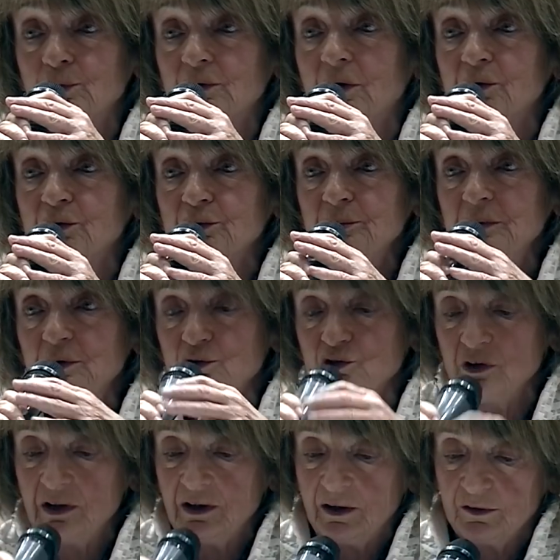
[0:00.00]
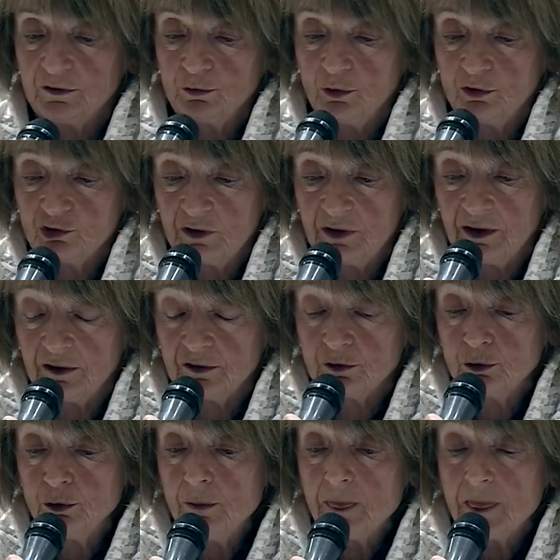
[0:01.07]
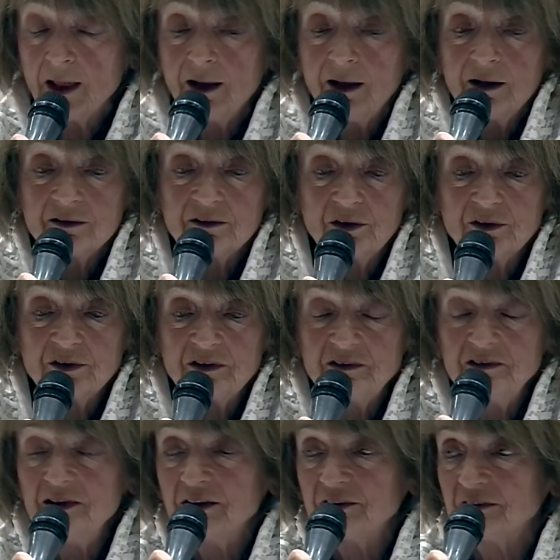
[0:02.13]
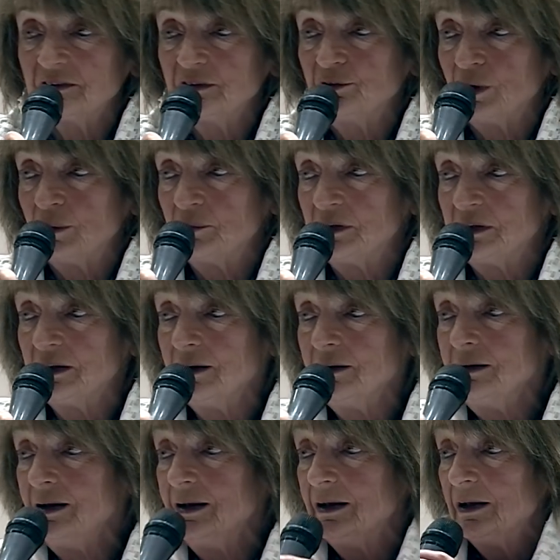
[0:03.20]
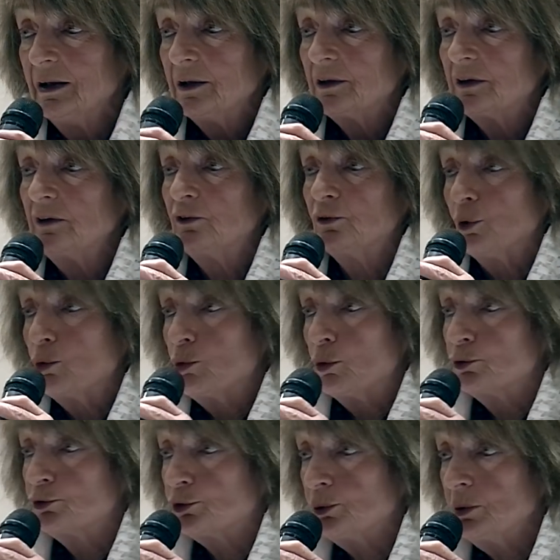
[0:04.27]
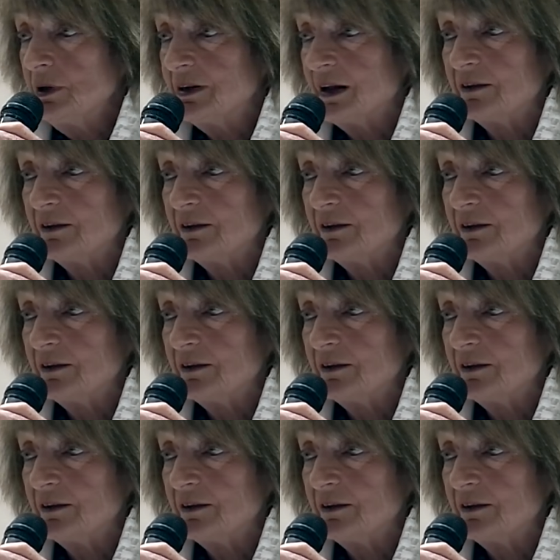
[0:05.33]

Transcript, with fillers: transmis de génération en génération dans des dynasties familiales qui sont construites.